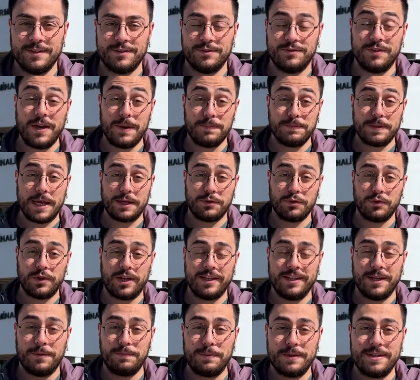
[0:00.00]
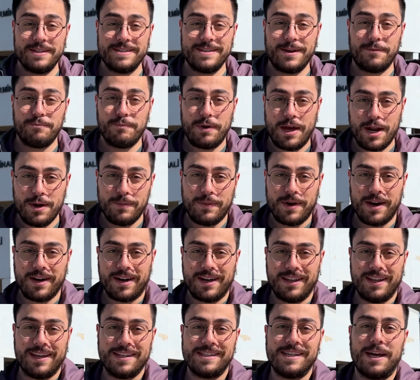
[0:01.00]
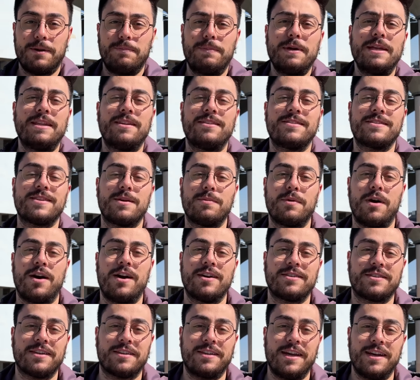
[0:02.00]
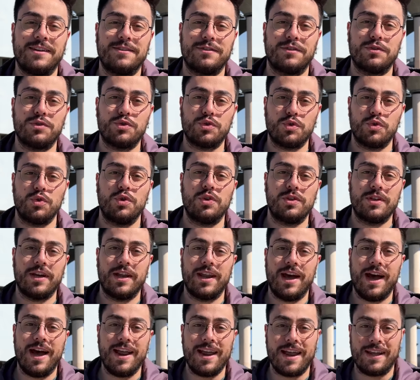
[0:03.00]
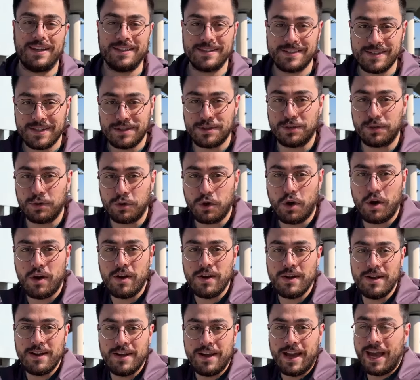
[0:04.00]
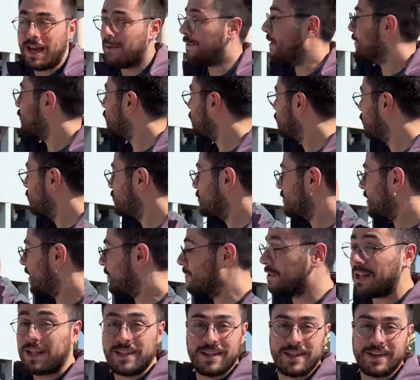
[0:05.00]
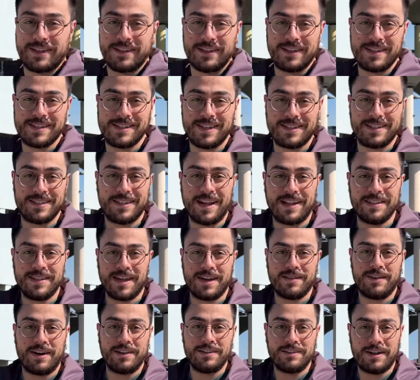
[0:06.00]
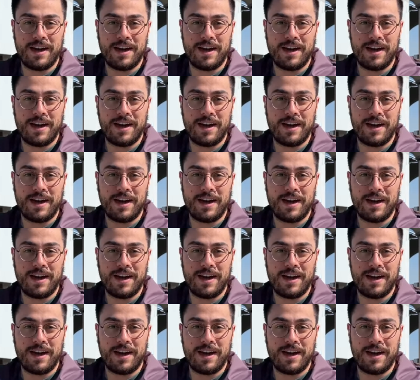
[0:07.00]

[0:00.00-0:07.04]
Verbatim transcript: Web Tekno'dan hepinize merhaba arkadaşlar. Bildiğiniz gibi artık teknoloji ürünleri her yerde satılıyor. Elbette otobüs terminallerinde de satılanlar var.